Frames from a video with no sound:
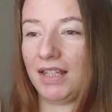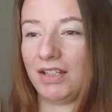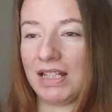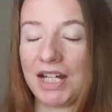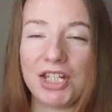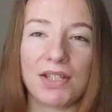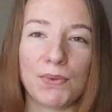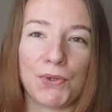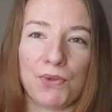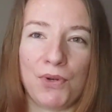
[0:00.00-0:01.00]
No i tak się
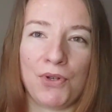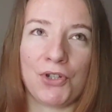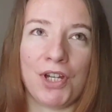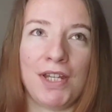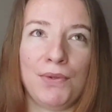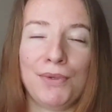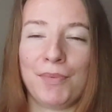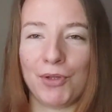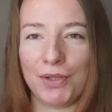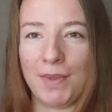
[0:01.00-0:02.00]
złożyło, że
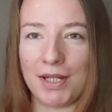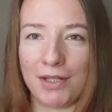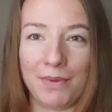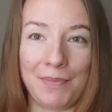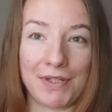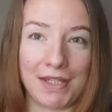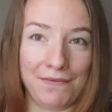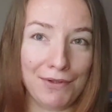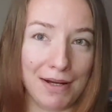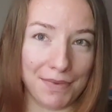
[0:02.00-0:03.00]
niedługo po tym, jak sobie
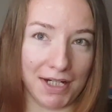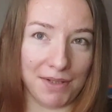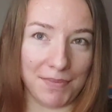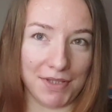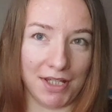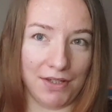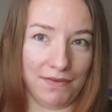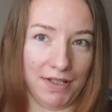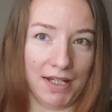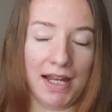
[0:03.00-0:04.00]
postawiłam takie
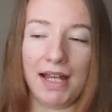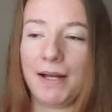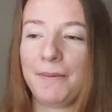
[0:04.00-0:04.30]
postanowienie,